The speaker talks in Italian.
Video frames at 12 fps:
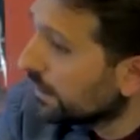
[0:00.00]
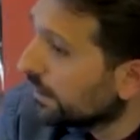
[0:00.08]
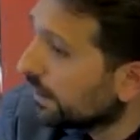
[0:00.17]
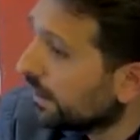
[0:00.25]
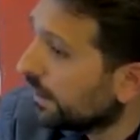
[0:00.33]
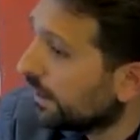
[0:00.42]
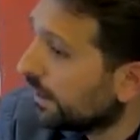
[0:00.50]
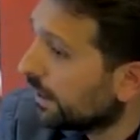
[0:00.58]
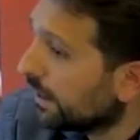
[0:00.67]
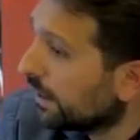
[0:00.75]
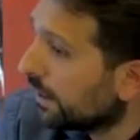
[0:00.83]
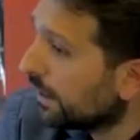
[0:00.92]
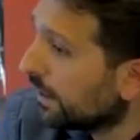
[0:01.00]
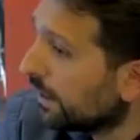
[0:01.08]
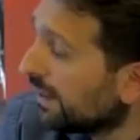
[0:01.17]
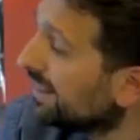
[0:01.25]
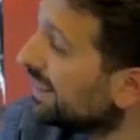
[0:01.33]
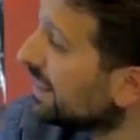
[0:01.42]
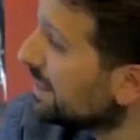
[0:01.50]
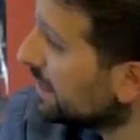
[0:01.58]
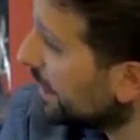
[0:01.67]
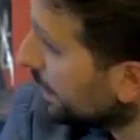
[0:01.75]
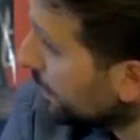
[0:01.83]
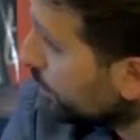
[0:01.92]
e uh, il
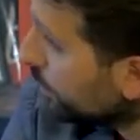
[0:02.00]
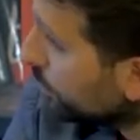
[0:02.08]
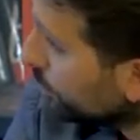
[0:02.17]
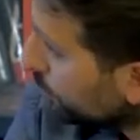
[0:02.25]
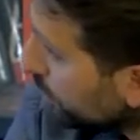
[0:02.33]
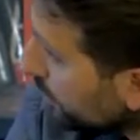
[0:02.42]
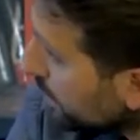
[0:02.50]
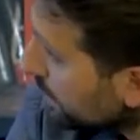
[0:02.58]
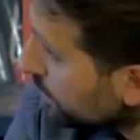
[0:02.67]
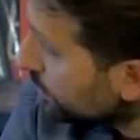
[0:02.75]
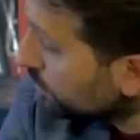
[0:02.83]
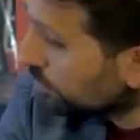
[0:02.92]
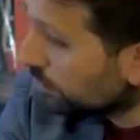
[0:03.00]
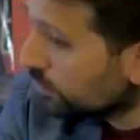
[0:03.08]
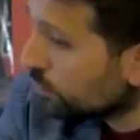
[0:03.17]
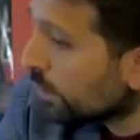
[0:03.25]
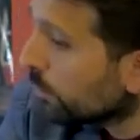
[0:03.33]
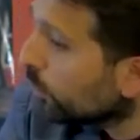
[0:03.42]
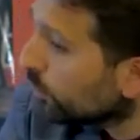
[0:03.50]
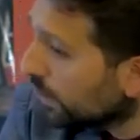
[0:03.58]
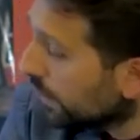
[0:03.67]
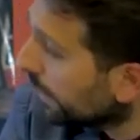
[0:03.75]
desiderio condiviso con sua moglie, che è